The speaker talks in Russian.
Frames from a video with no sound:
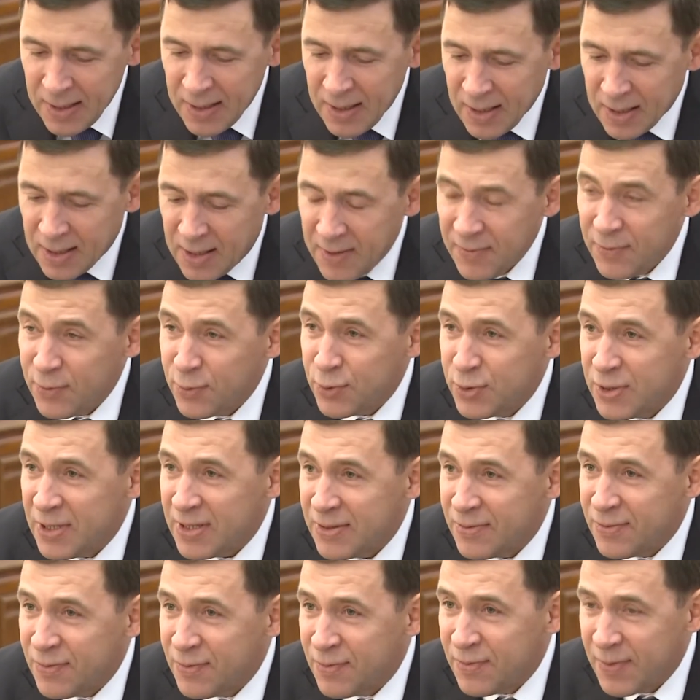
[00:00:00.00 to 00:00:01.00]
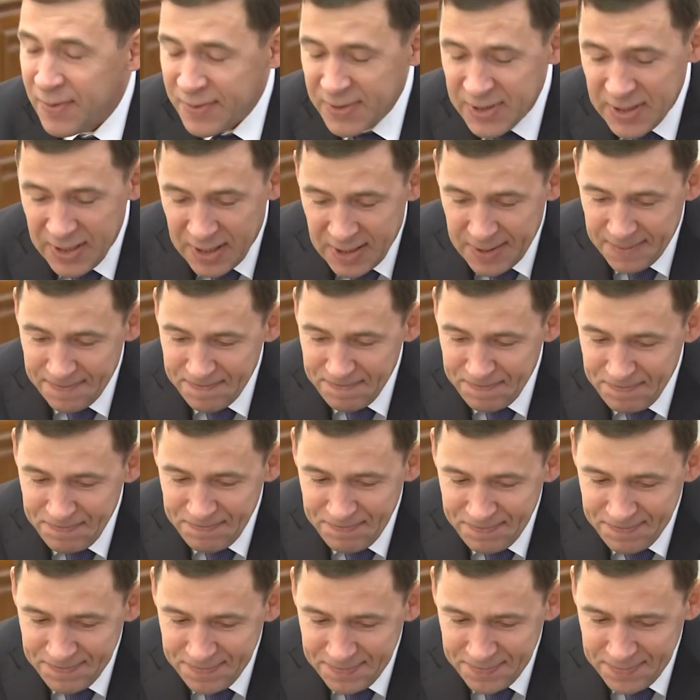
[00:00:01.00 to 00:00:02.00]
активно участвуем во всех
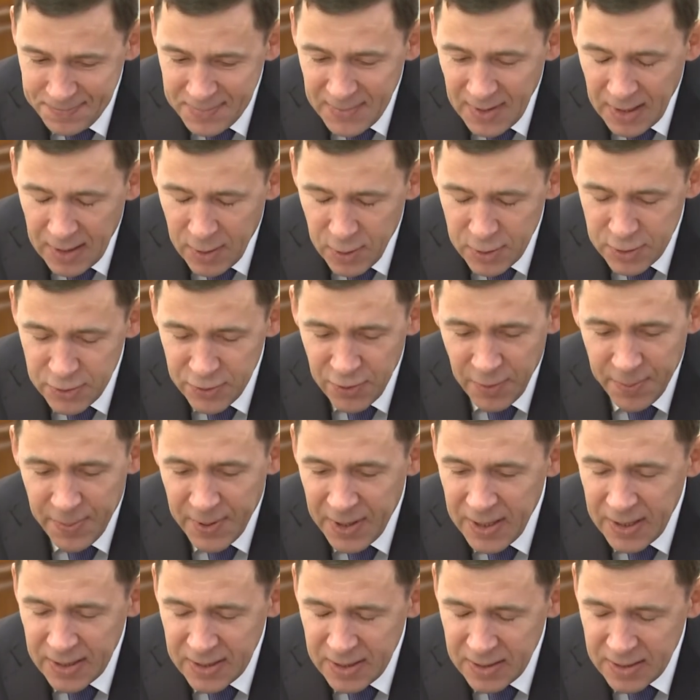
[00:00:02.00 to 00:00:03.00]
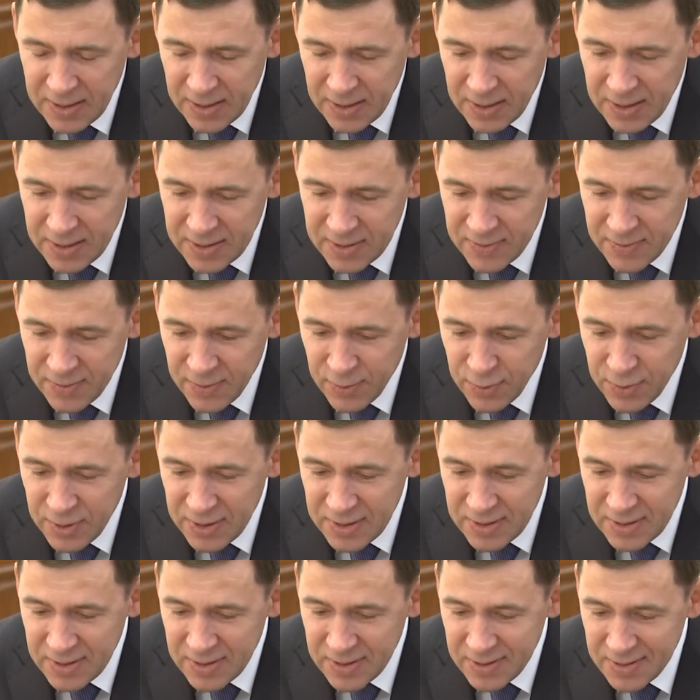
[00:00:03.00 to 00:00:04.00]
ключевых проектах агентства. У
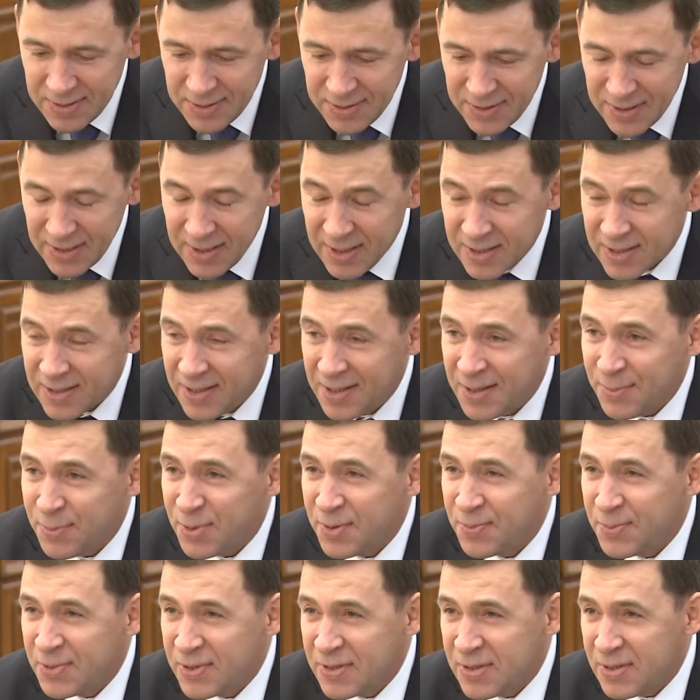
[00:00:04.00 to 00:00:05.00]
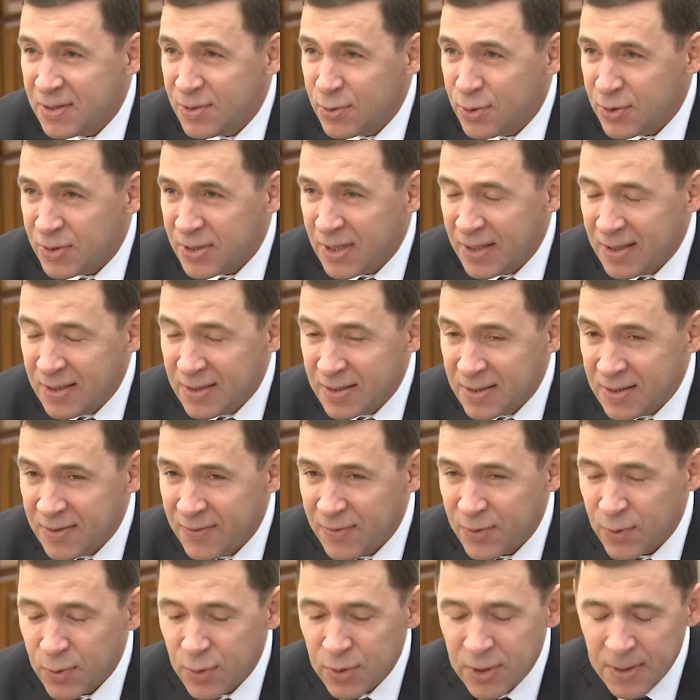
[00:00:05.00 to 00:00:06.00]
нас соглашение подписано еще с 2011
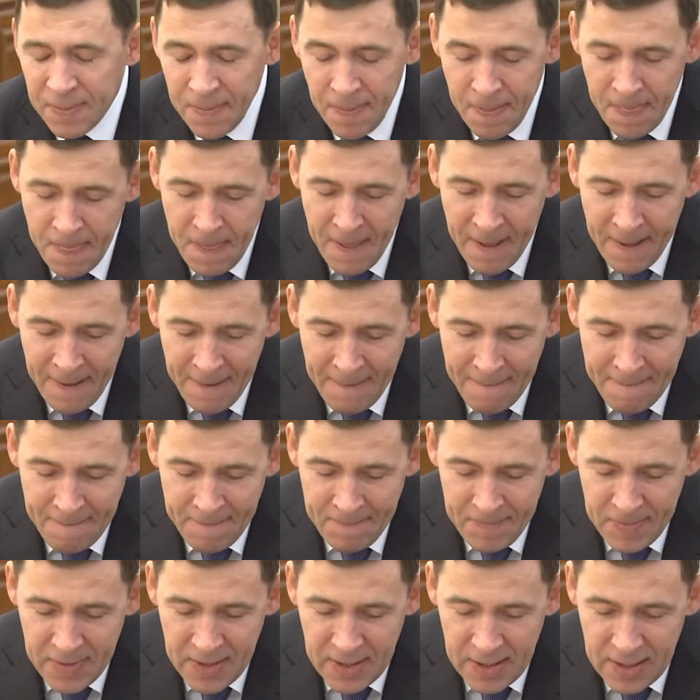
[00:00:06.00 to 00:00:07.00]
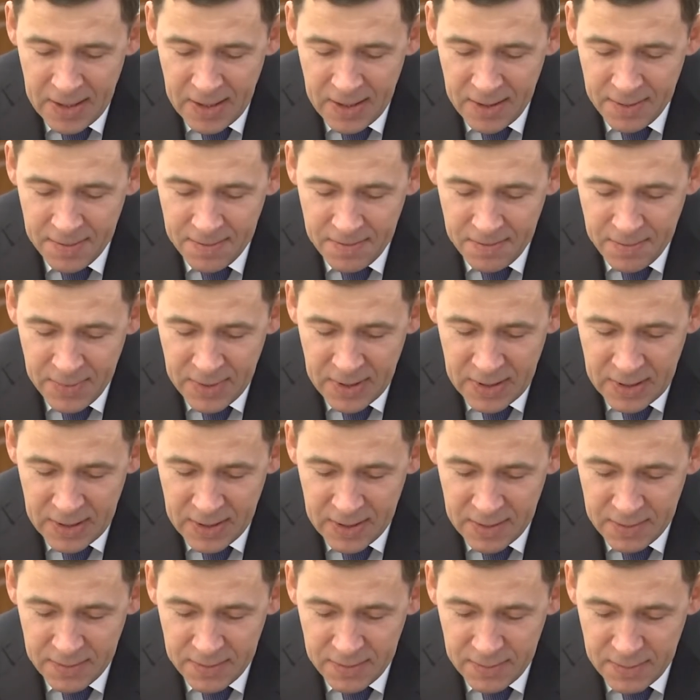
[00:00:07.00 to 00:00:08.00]
года. И
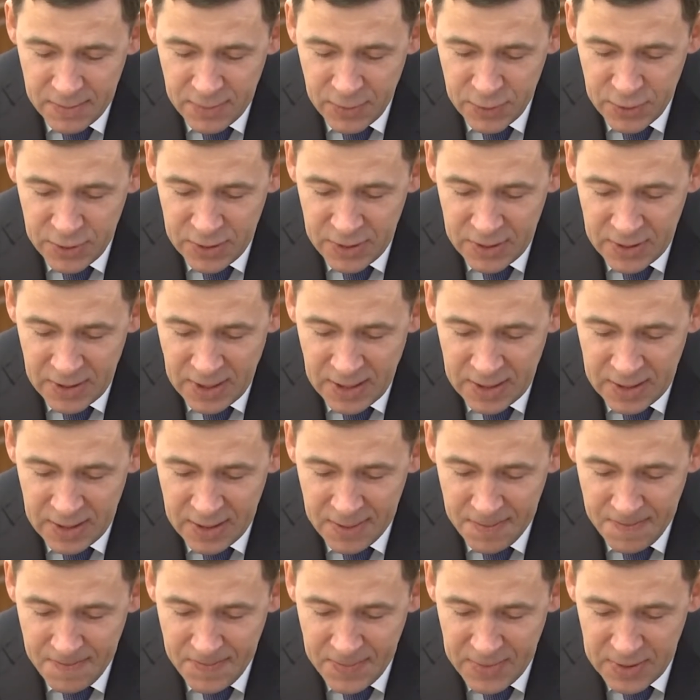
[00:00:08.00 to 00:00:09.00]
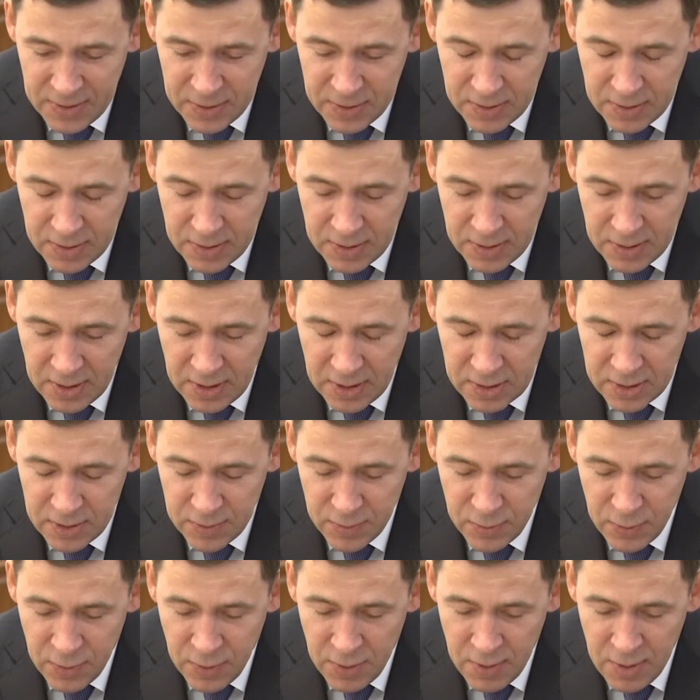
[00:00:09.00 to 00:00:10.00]
мы очень рады
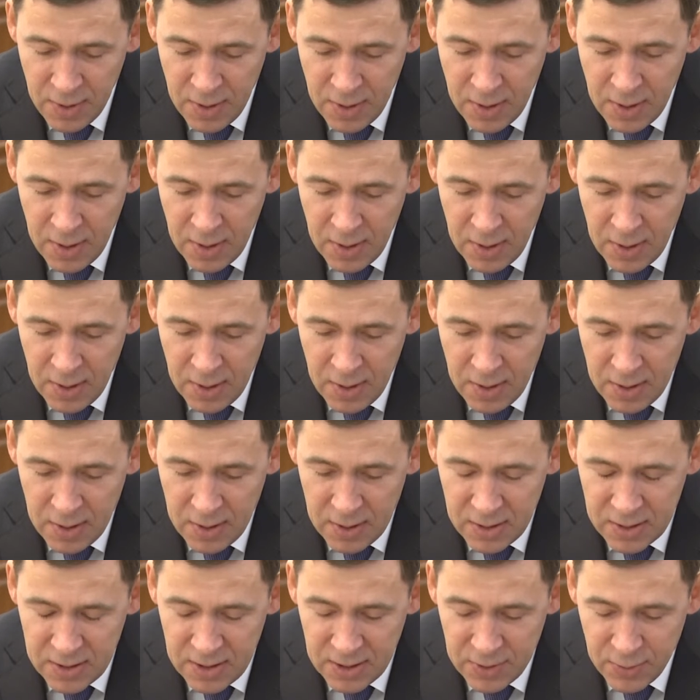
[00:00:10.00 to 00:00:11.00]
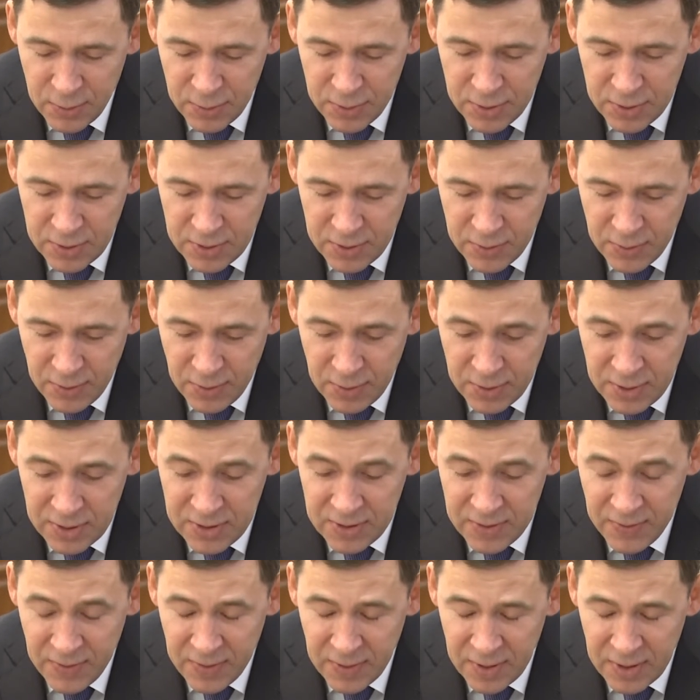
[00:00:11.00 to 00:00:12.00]
нашему э, сотрудничеству. Оно
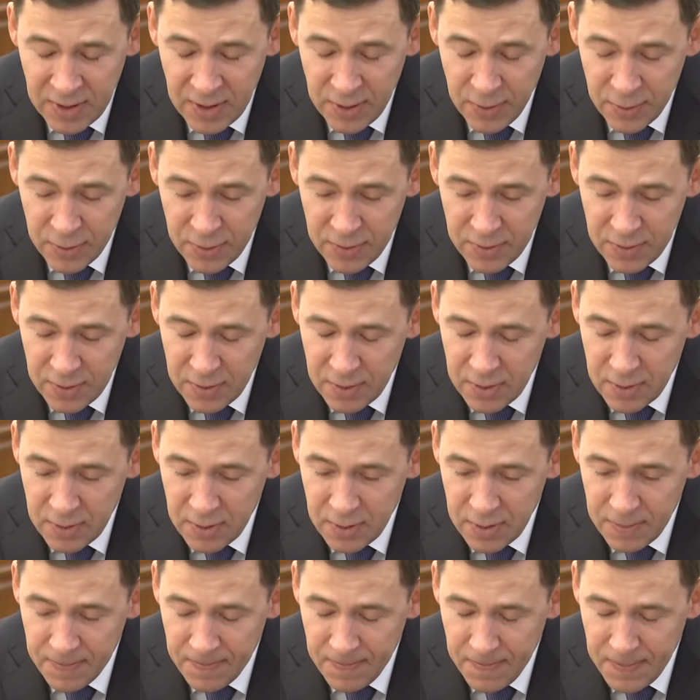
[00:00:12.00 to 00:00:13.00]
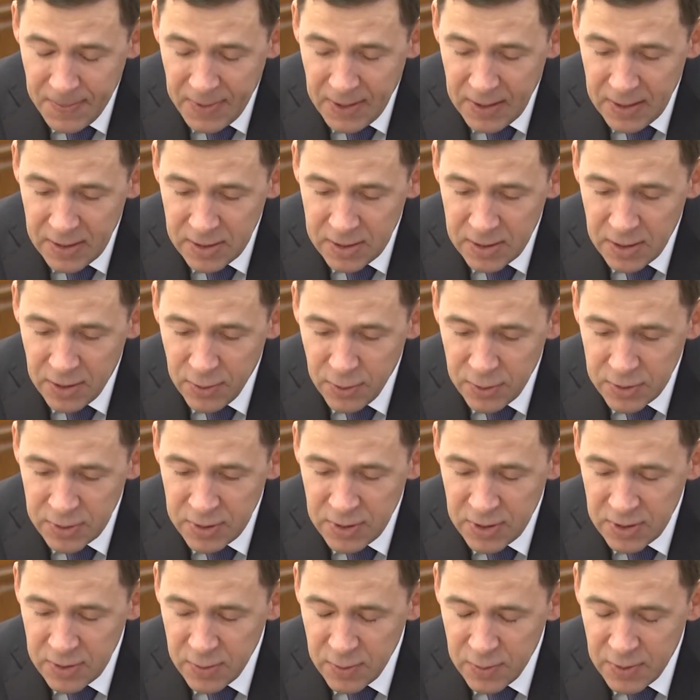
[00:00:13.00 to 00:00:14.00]
действительно дает э,
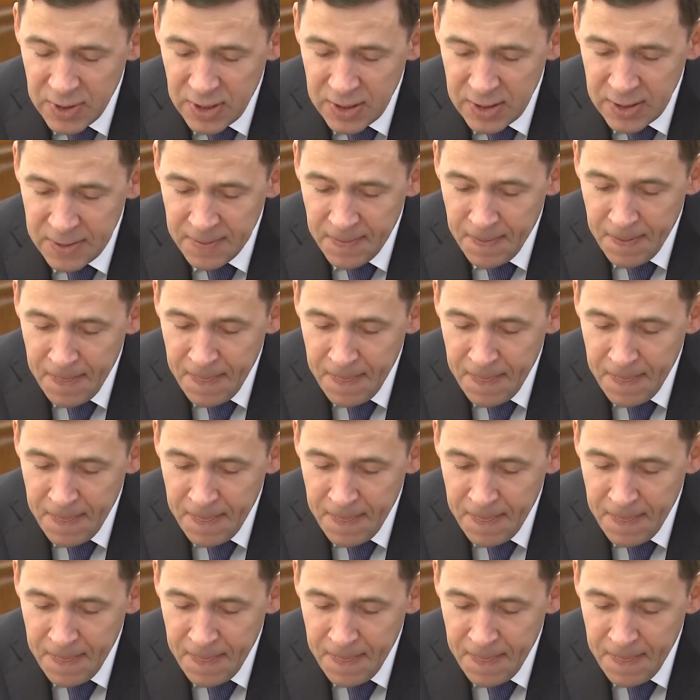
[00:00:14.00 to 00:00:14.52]
серьезные результаты.